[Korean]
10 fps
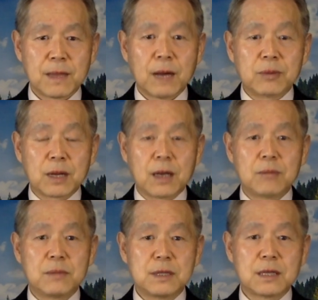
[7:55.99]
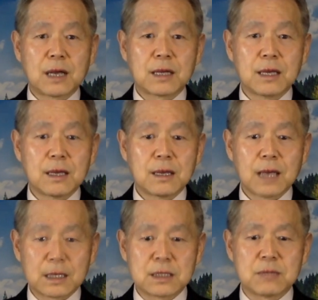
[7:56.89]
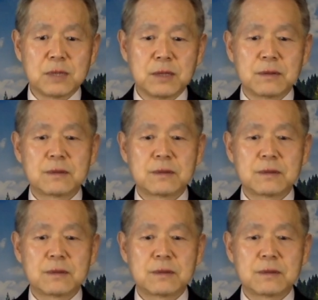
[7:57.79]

아브라함 은약의 핵심이요.